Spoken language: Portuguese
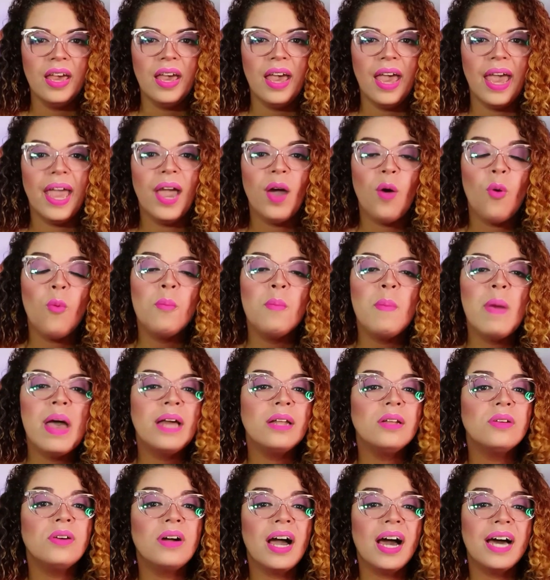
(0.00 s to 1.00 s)
É um
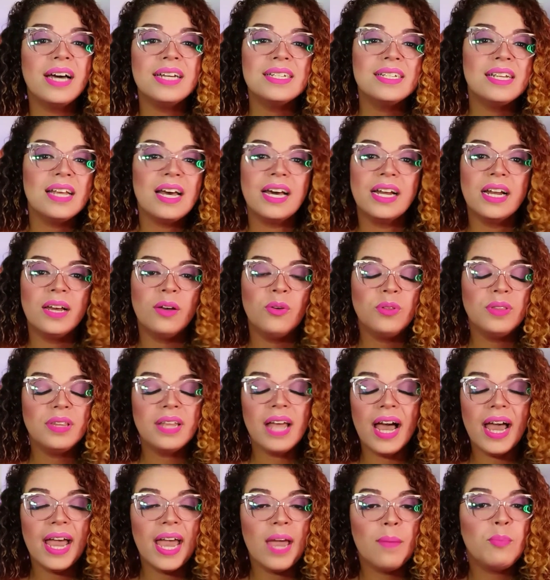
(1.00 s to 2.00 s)
belo casarão
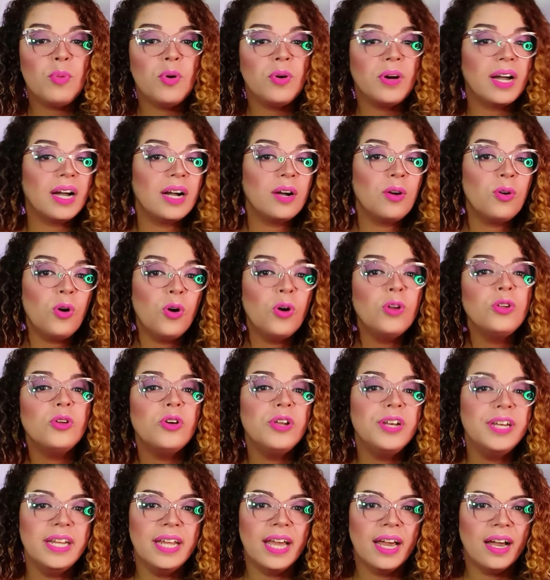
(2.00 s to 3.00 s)
da época
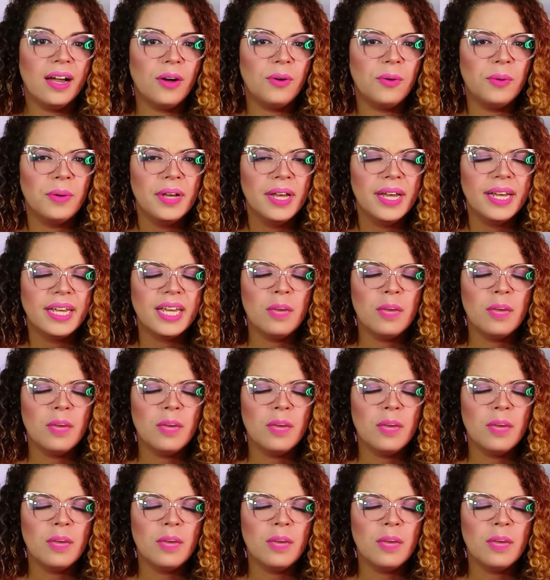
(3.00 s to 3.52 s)
colonial